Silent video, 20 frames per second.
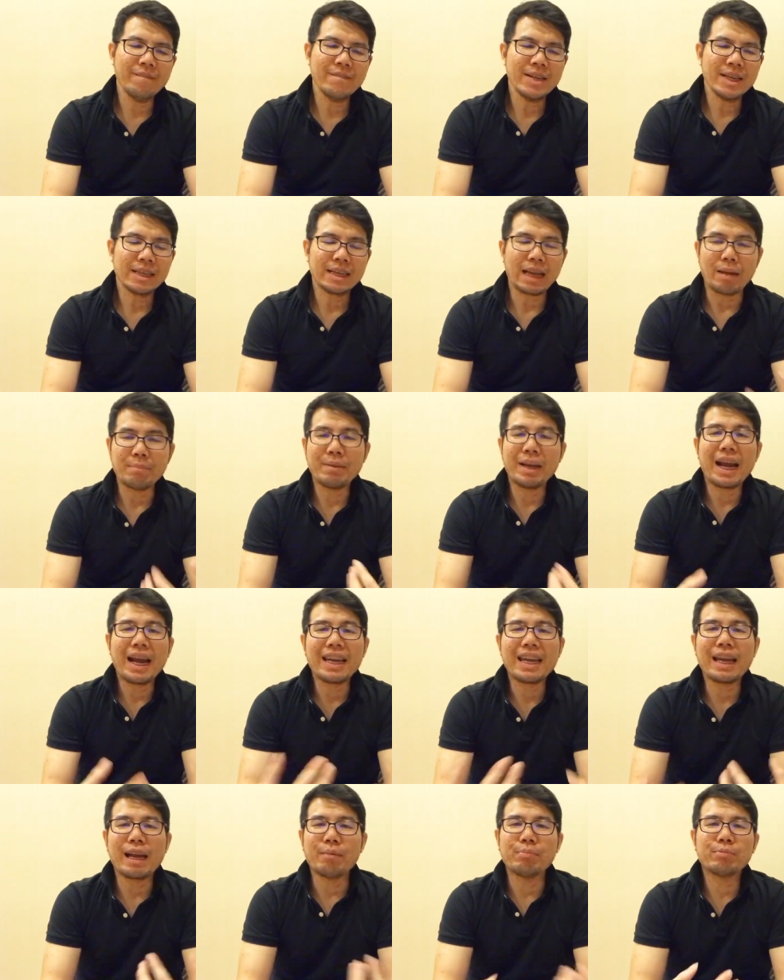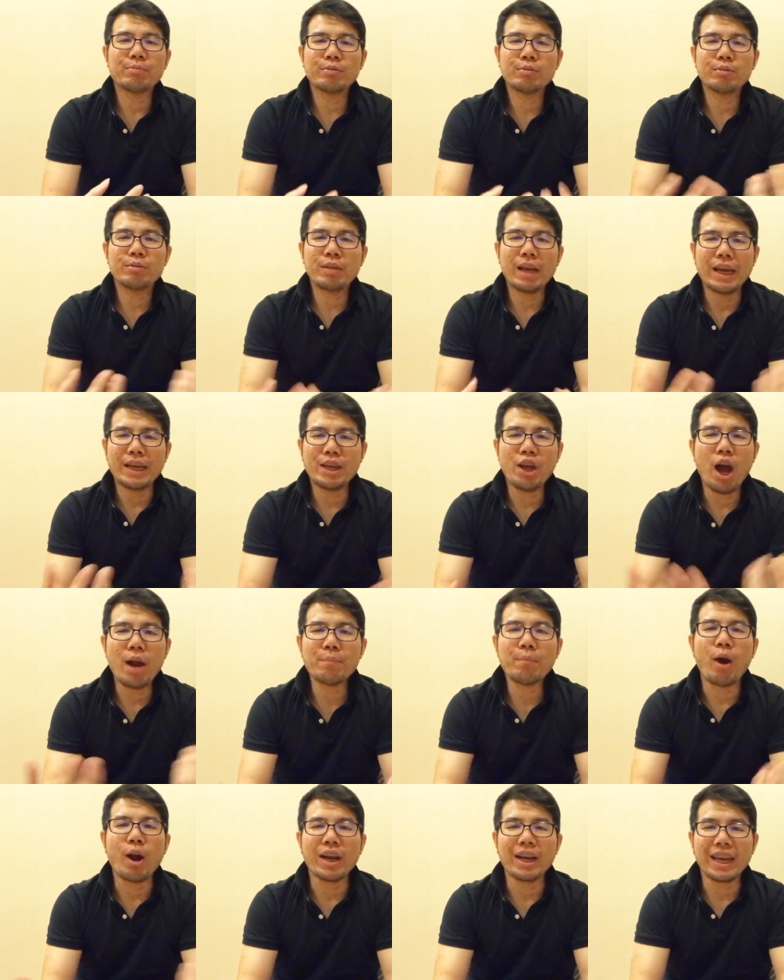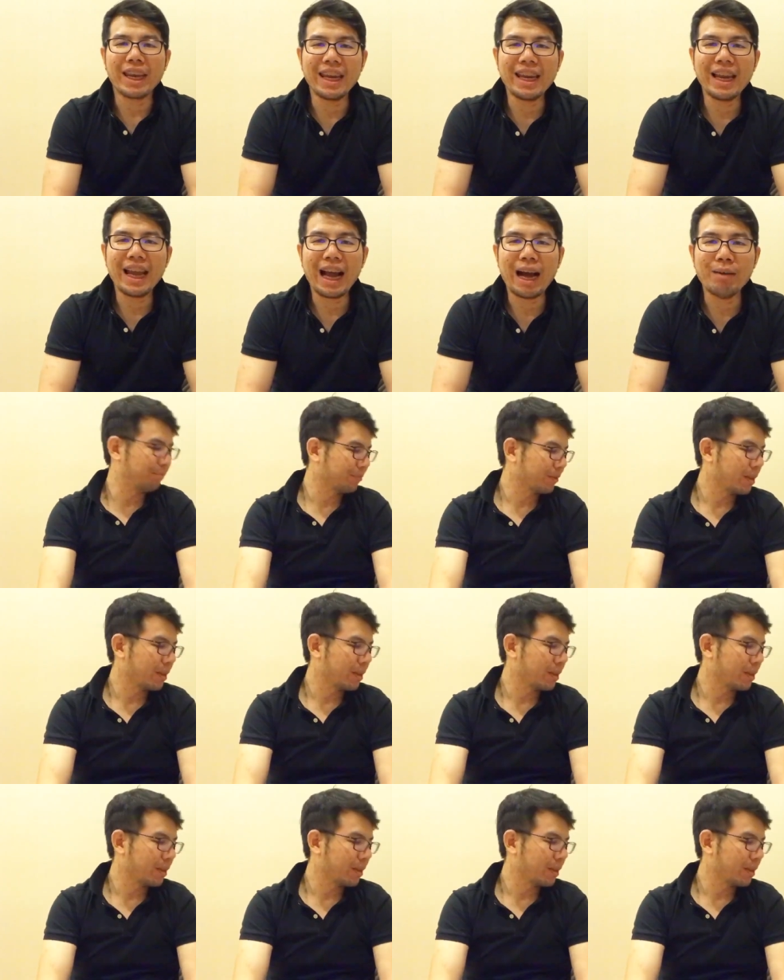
ทำยังไงดีกับยอดผ่อนนี้นะครับ